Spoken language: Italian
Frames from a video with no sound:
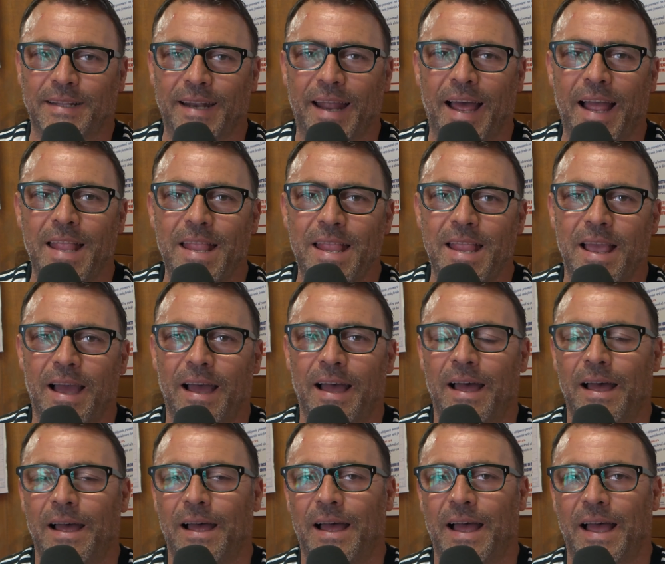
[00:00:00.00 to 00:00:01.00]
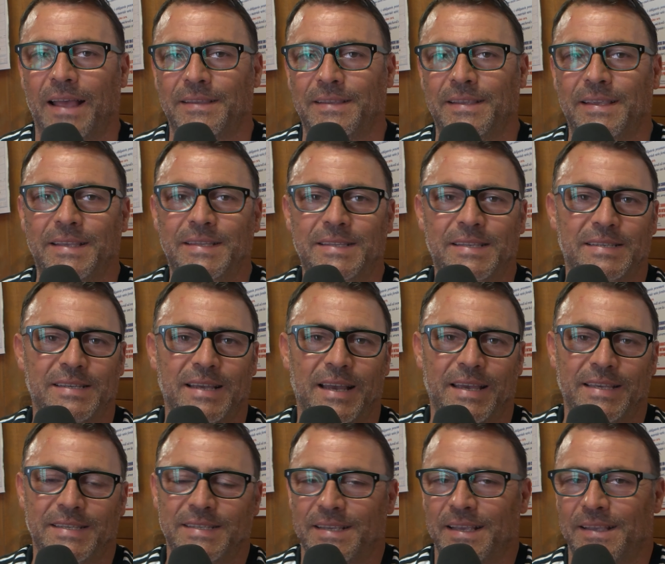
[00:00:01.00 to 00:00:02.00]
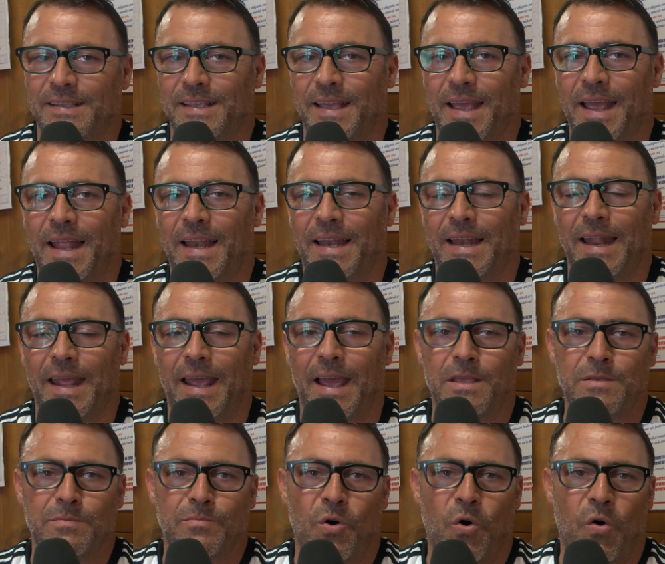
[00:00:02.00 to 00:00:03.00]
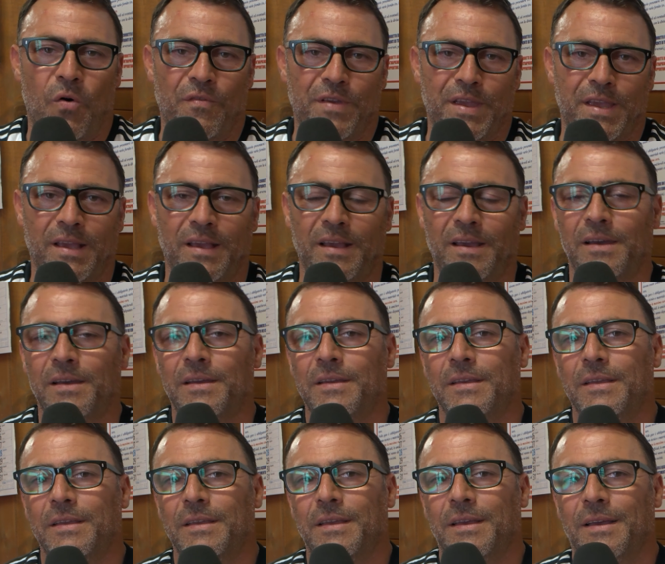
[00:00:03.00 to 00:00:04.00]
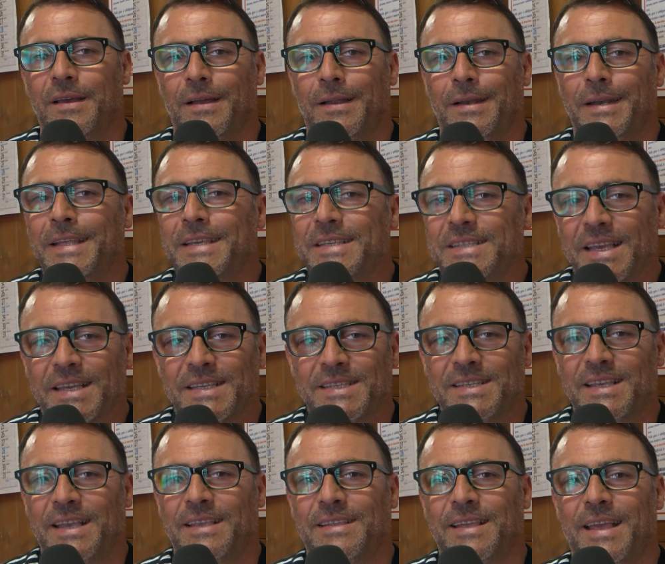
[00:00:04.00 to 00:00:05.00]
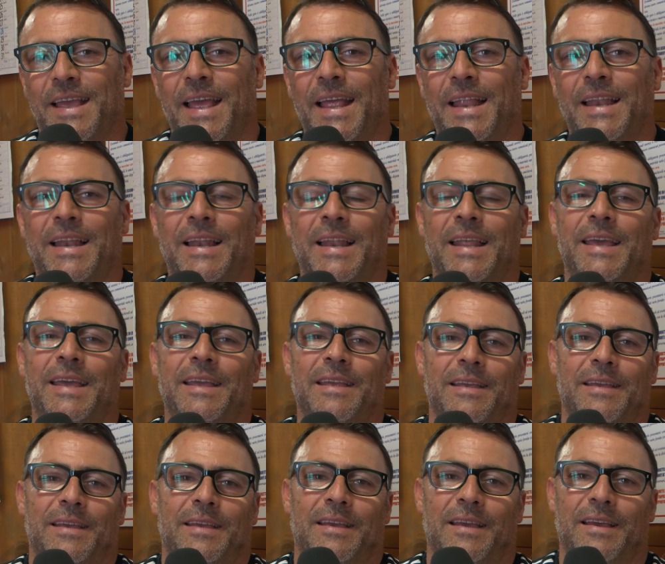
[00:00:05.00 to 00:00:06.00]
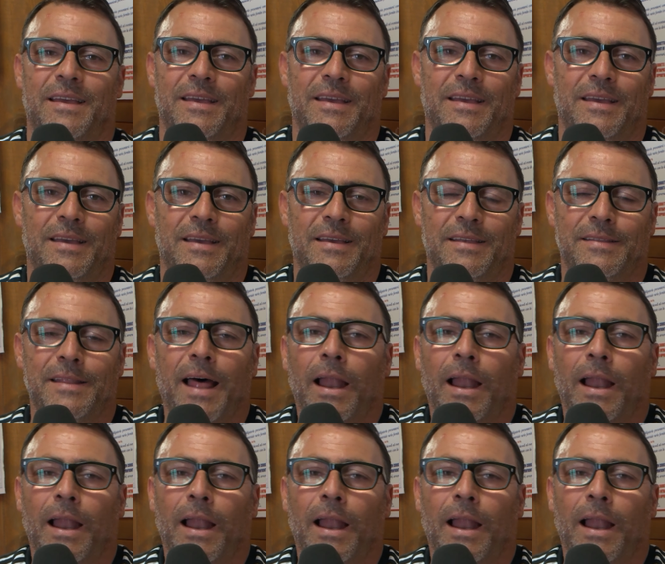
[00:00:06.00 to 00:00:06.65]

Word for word: Tenaglia, Arizza SRL, Airmoving, eh, Lisa SRL, eh,